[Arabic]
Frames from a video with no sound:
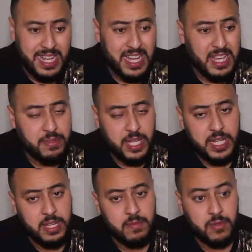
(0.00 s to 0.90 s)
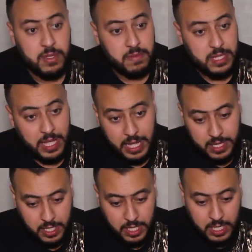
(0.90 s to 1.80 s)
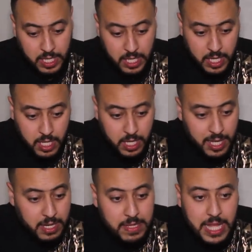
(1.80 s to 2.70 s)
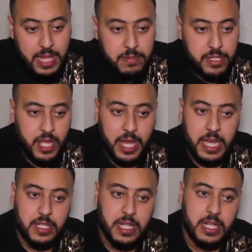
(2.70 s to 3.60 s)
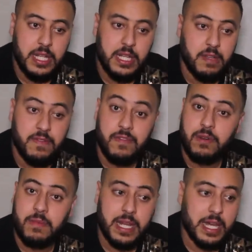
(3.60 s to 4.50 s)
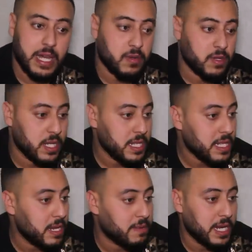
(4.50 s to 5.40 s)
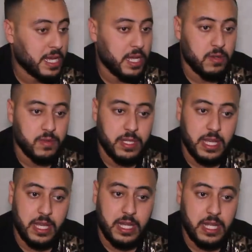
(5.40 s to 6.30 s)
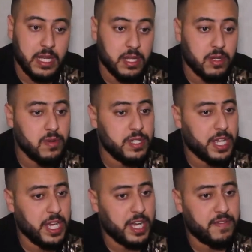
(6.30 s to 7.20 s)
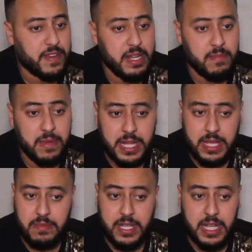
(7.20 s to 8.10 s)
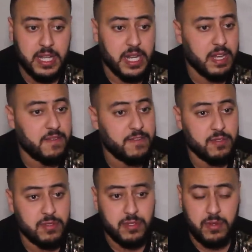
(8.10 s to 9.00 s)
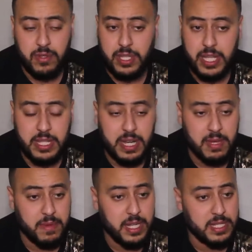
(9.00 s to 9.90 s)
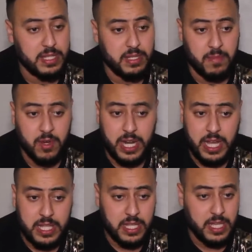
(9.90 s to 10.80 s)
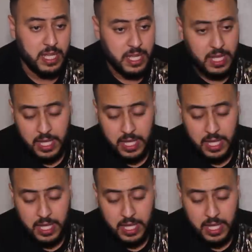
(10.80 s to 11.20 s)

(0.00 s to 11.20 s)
راه غيمشي عليا الموسم الدراسي انا ما طالبش شي حاجه اللي فوق من القانون انا طالب غير القانون ديالي لان كلشي كيعرف راه المغرب ديالنا راه 2022 راه بلد ديمقراطي